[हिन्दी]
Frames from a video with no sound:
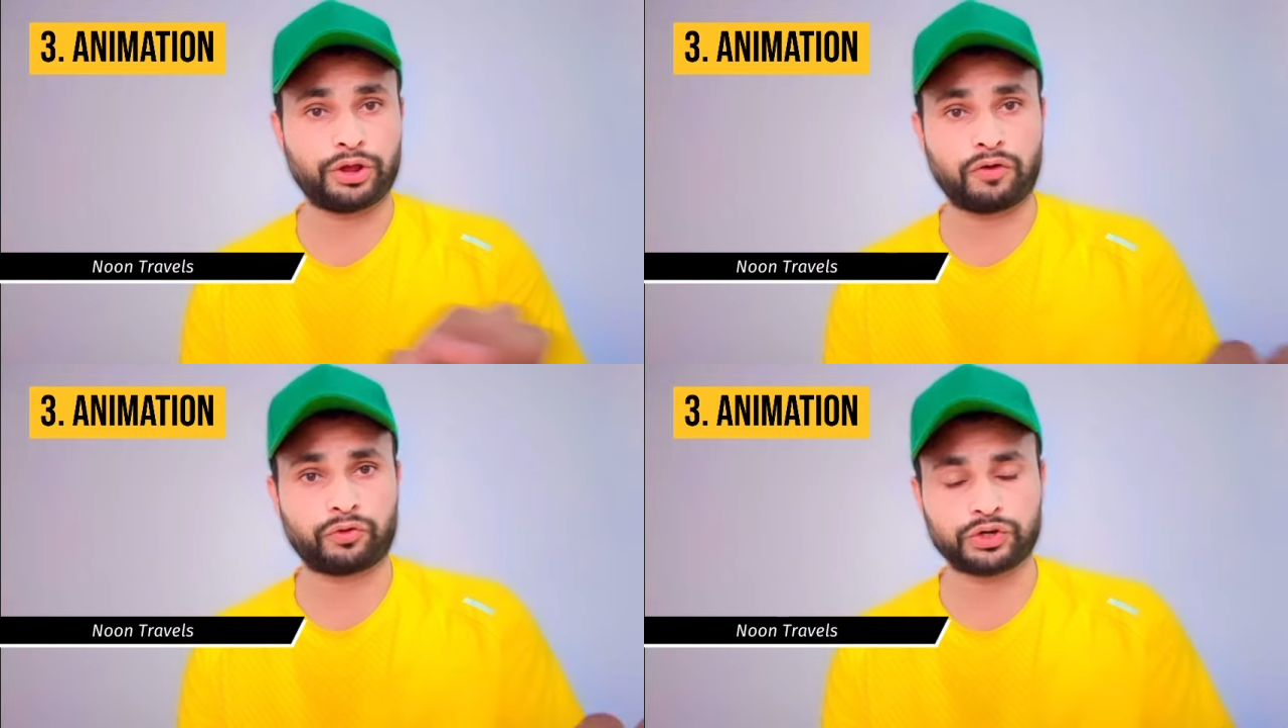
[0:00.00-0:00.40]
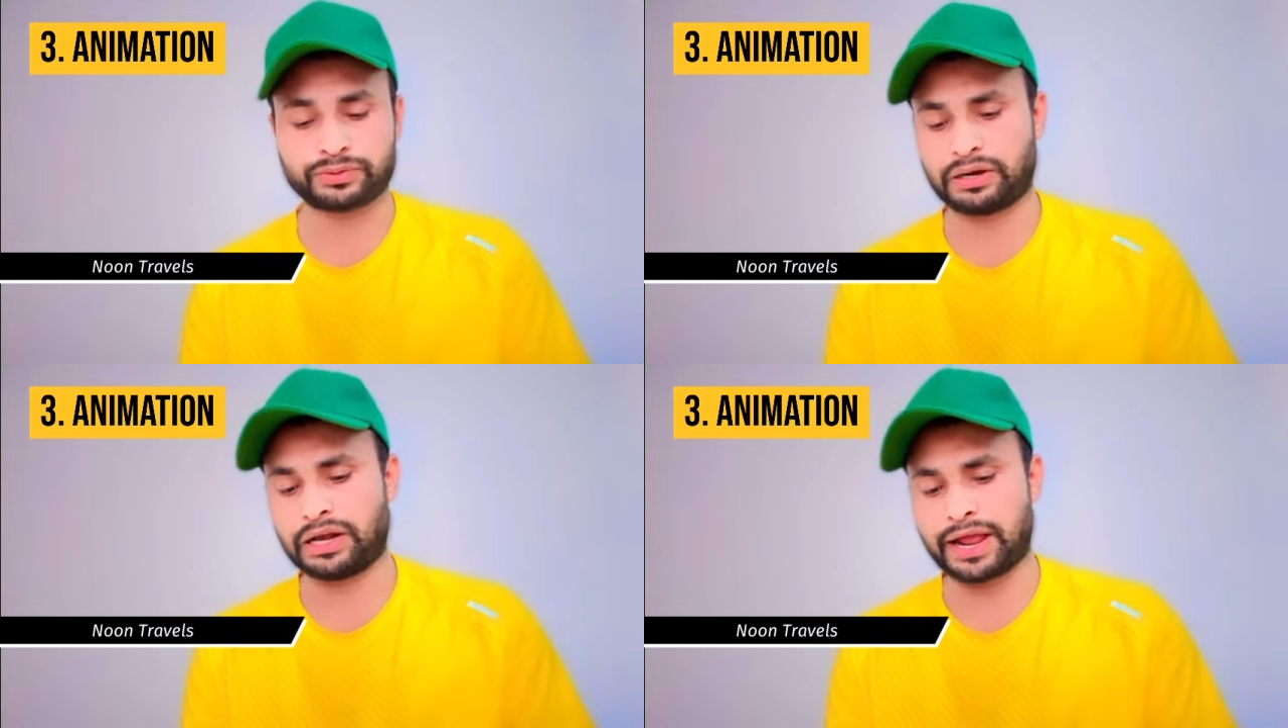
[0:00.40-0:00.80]
ऑफ कॉस्ट
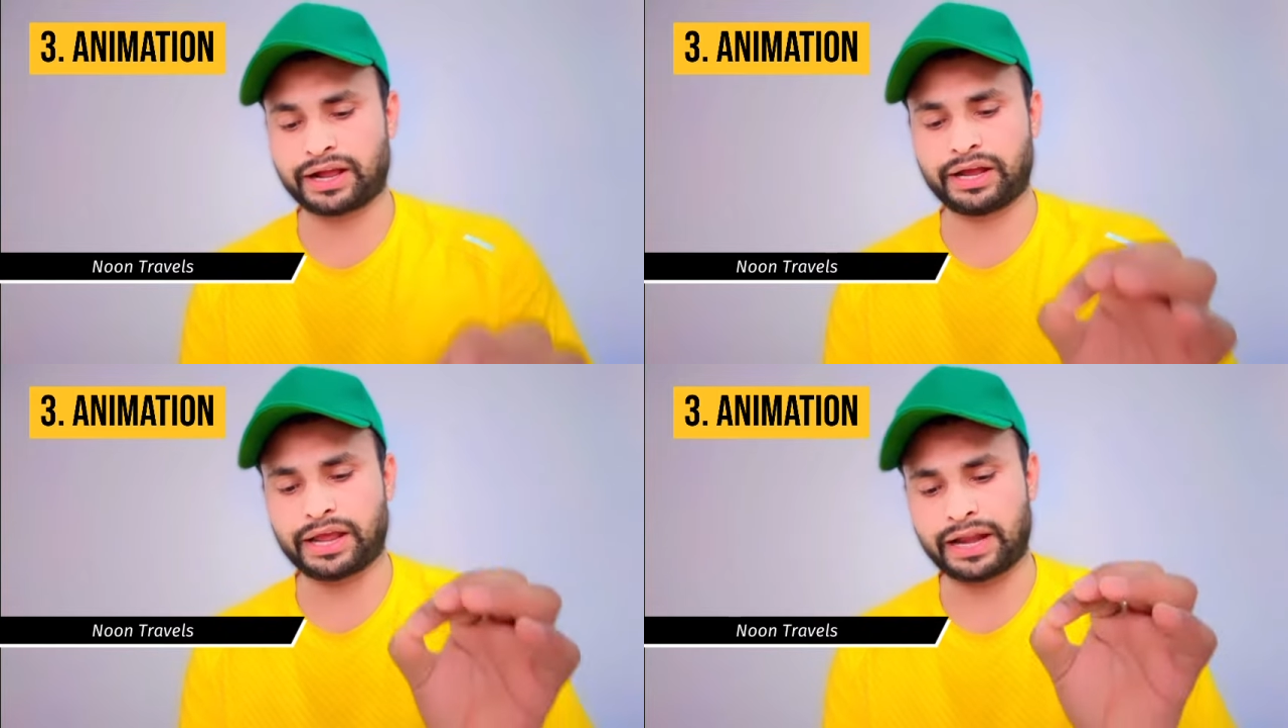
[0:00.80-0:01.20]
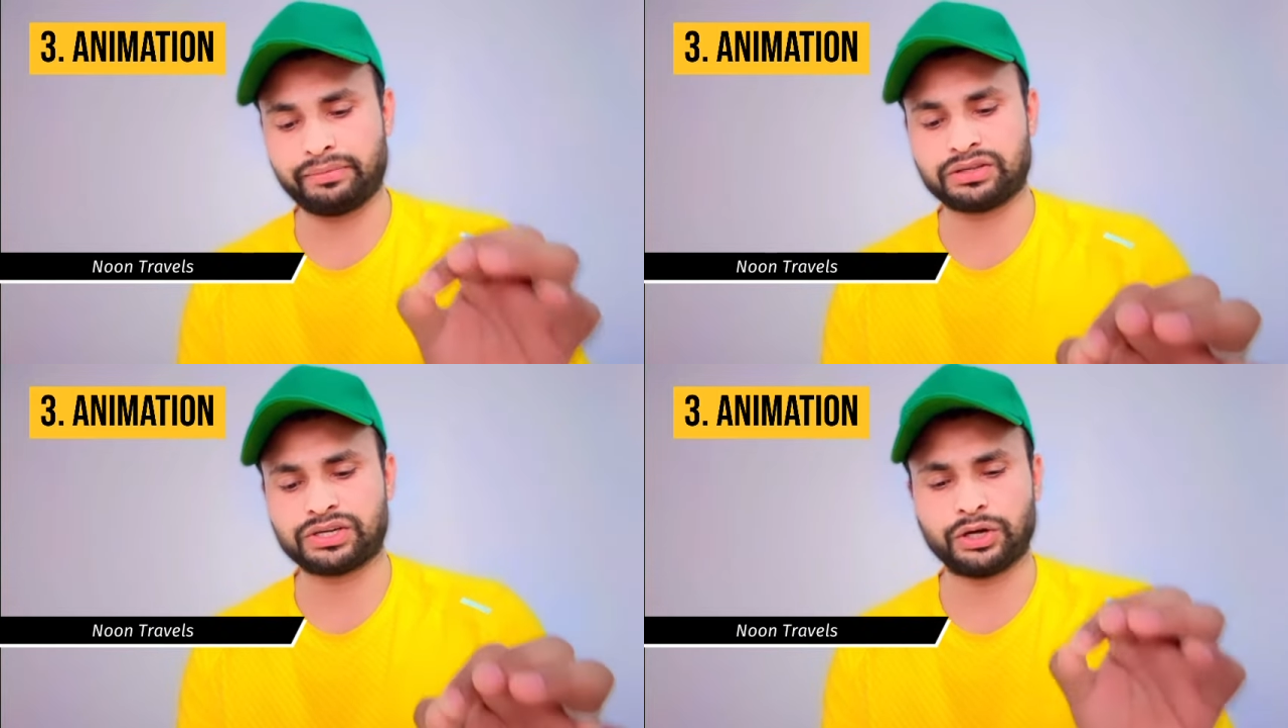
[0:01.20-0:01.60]
मिल जाएगा
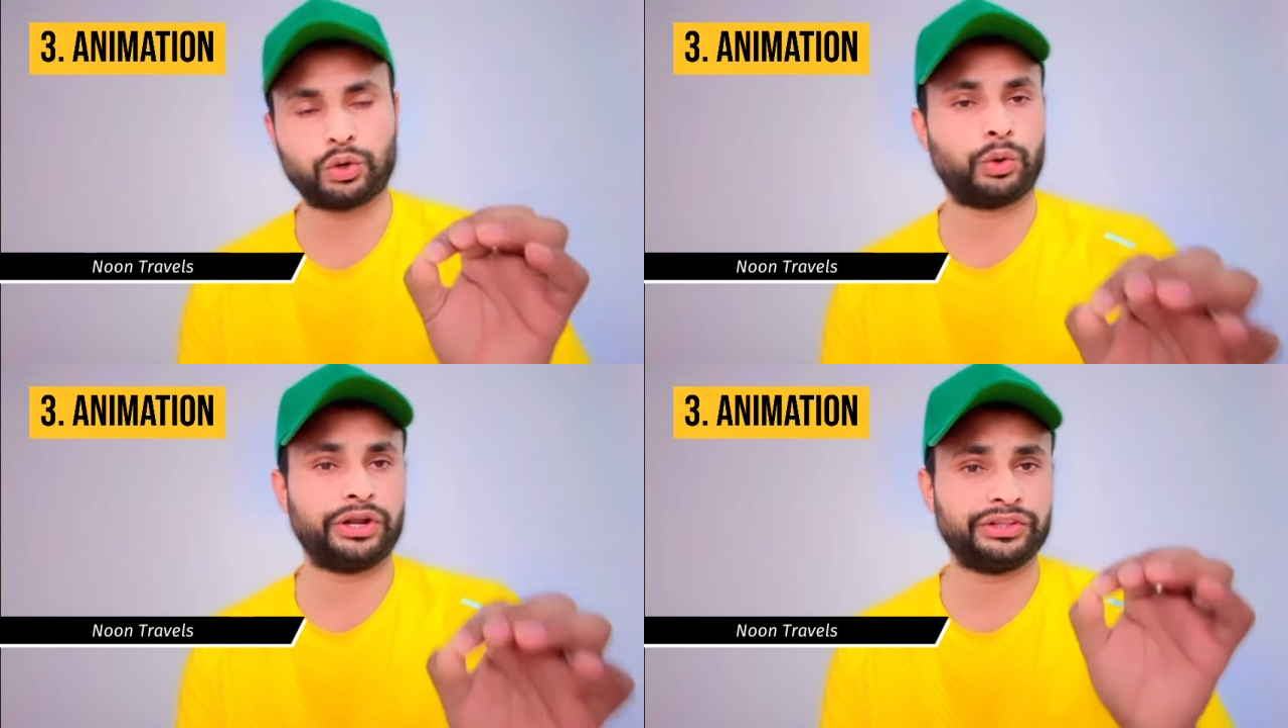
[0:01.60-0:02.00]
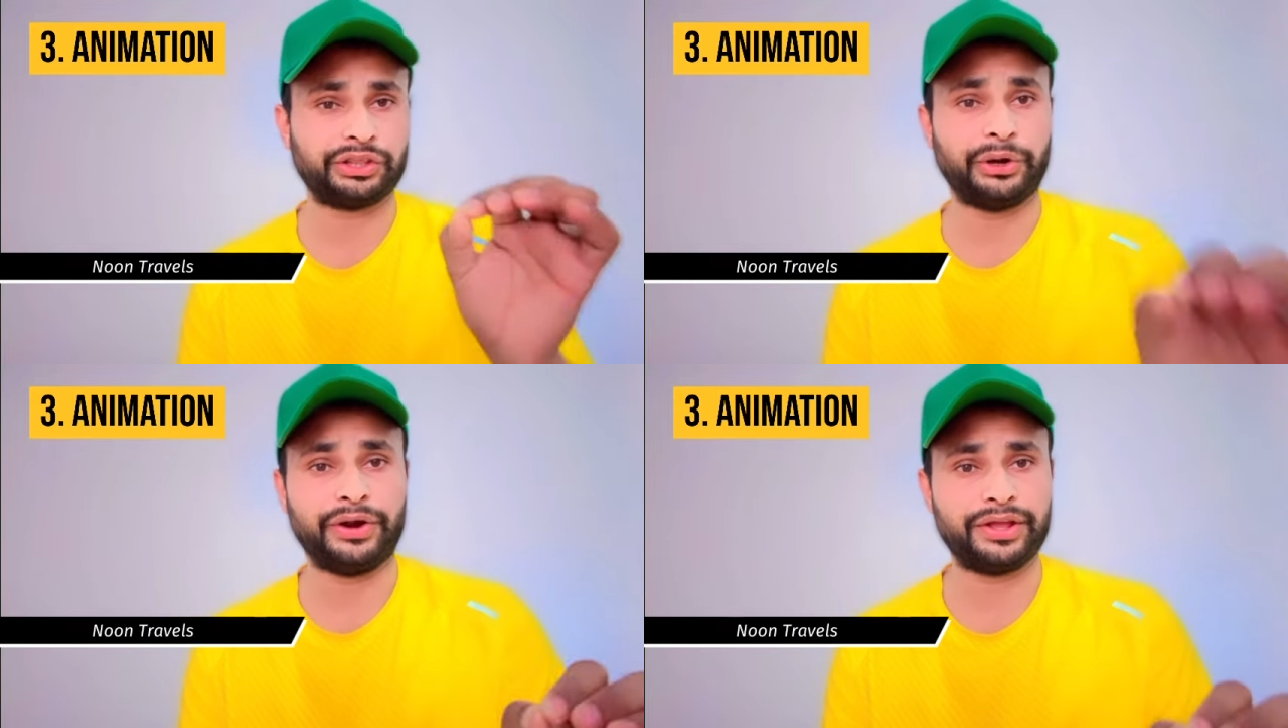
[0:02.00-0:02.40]
एनिमेशन टू डी
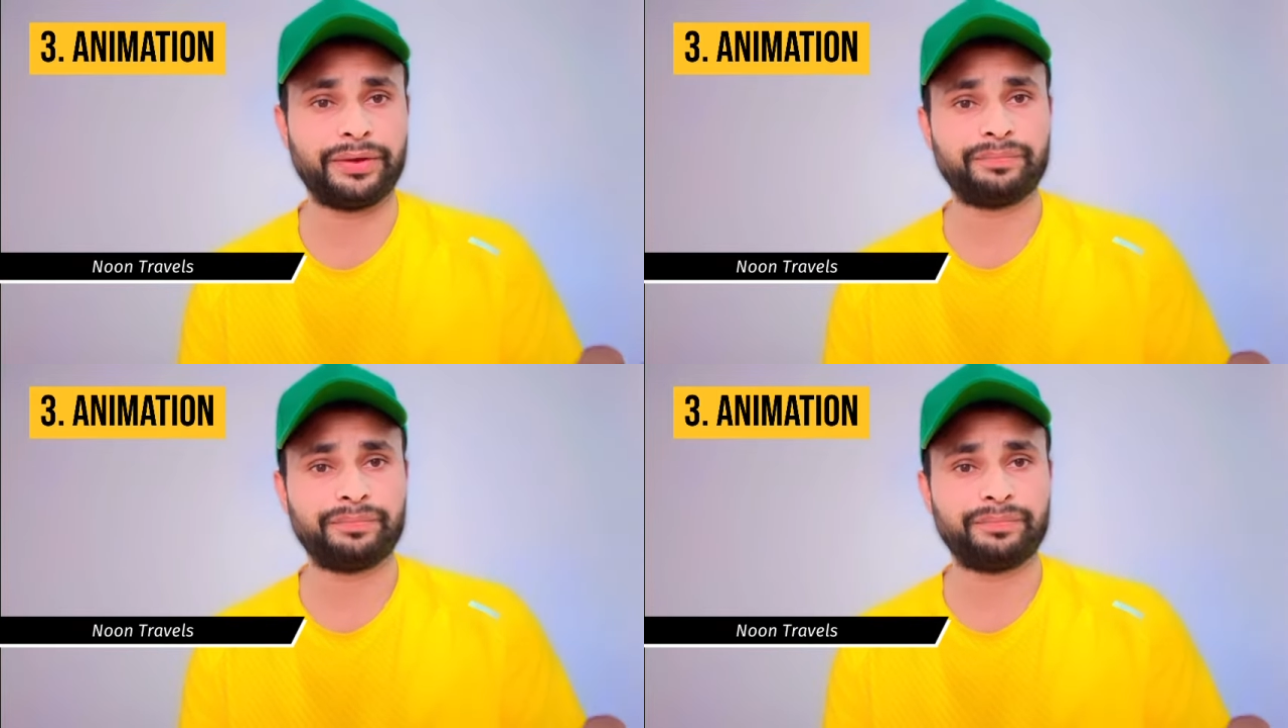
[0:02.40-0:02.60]
थ्री डी